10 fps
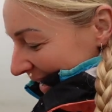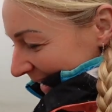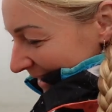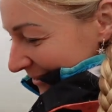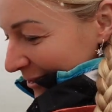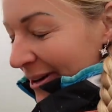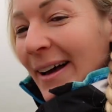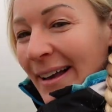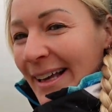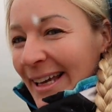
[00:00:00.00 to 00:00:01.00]
Ich hätte vor,
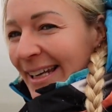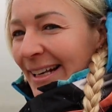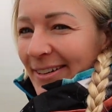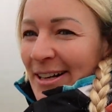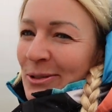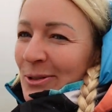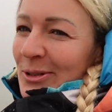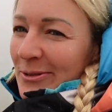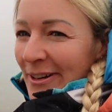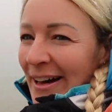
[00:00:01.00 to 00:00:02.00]
Grindelwald
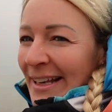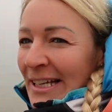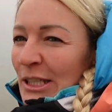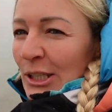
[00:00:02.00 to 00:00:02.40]
hochzufahren